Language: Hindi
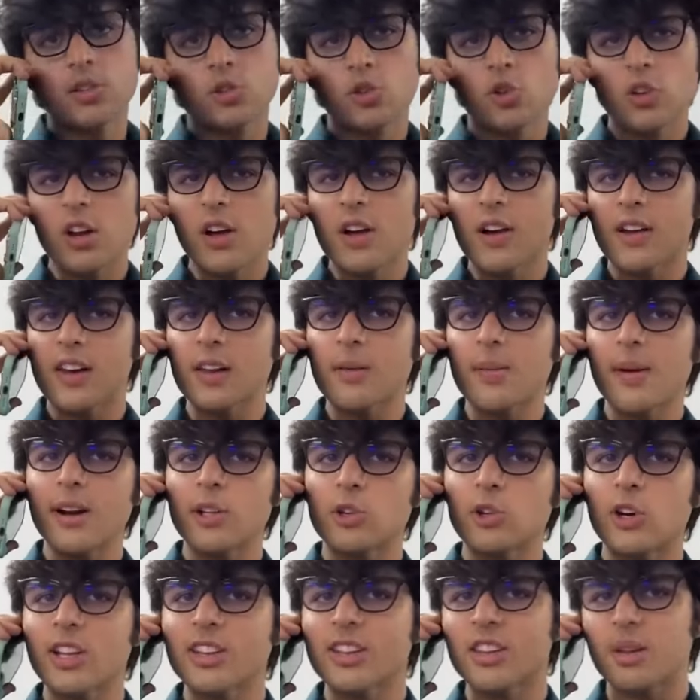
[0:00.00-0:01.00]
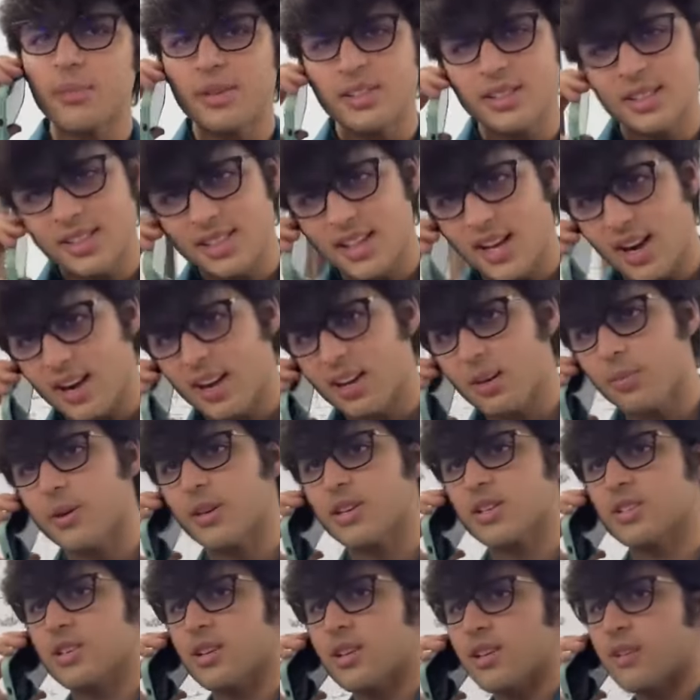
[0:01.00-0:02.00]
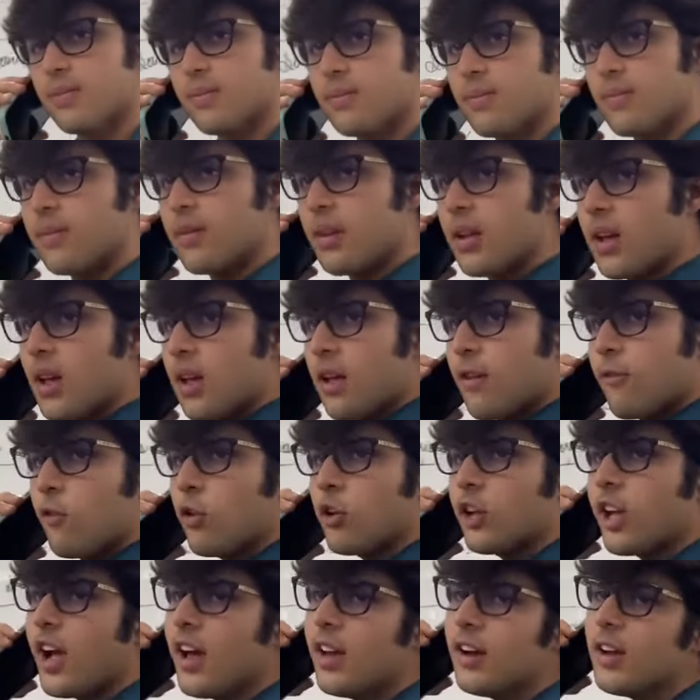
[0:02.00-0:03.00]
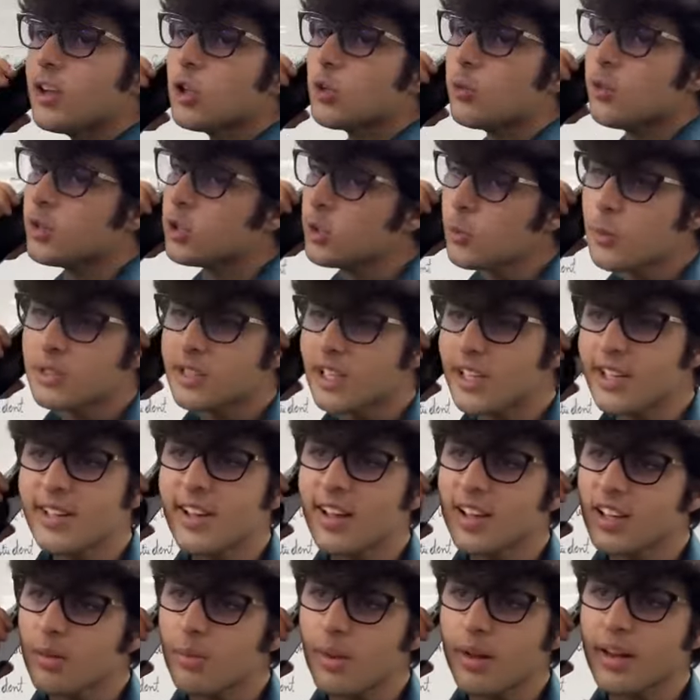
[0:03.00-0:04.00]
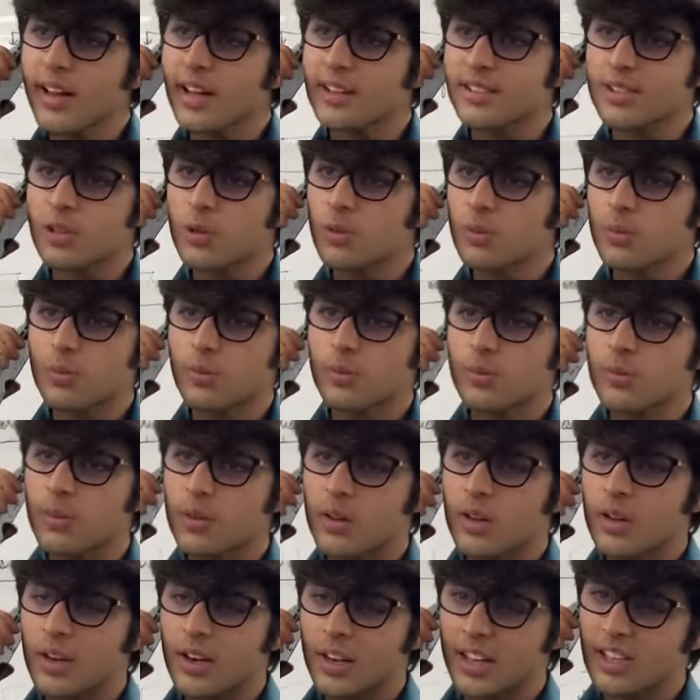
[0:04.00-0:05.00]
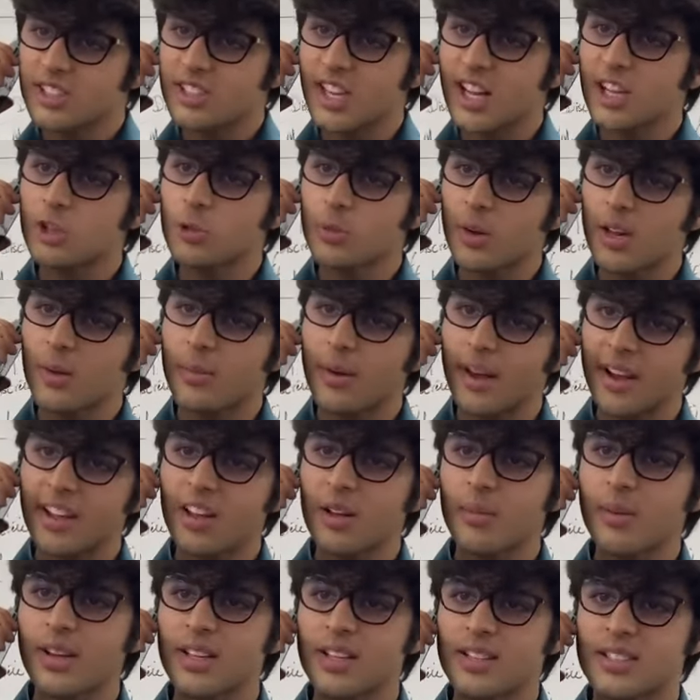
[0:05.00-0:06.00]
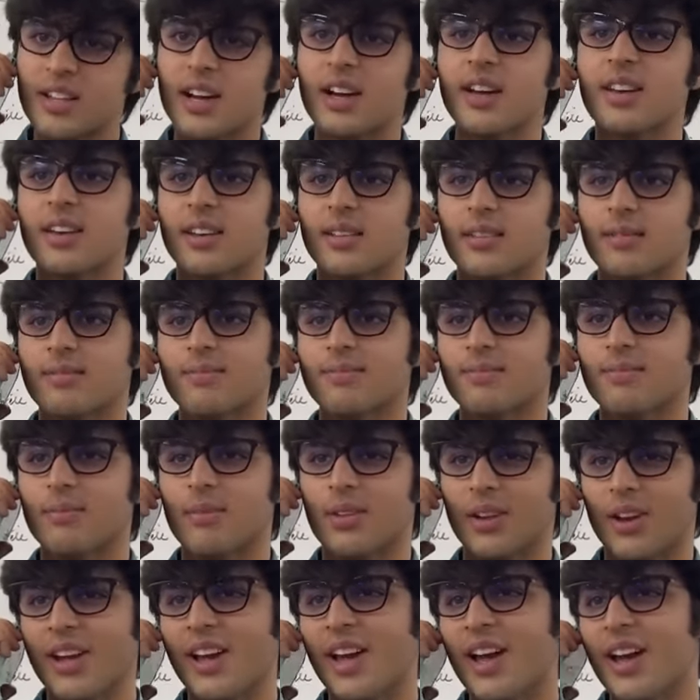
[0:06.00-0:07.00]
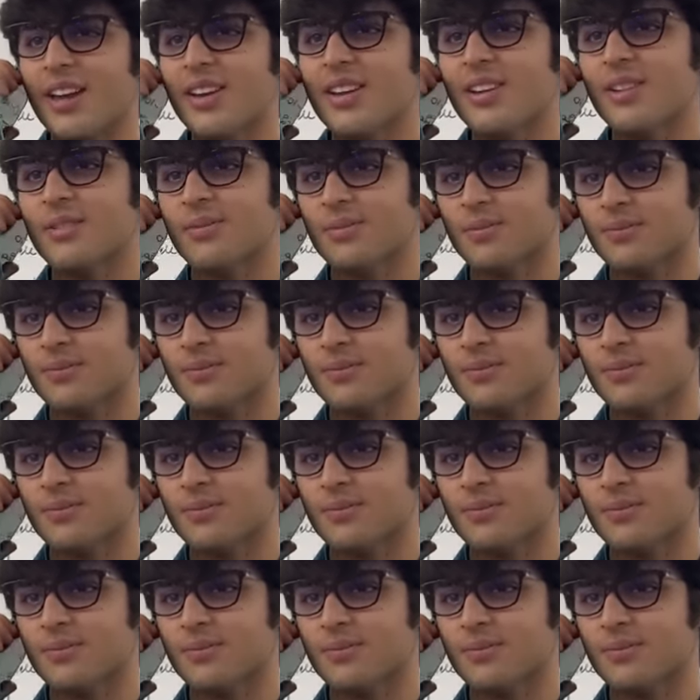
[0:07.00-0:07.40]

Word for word: इसको ना अगली बार थोड़ा तमीज़ सिखा कर भेजना वो क्या है ना तुम्हें तो पता ही है कि मैं कैसा हूँ लेकिन शायद तुम्हारा भाई अभी अनजान है नया है ना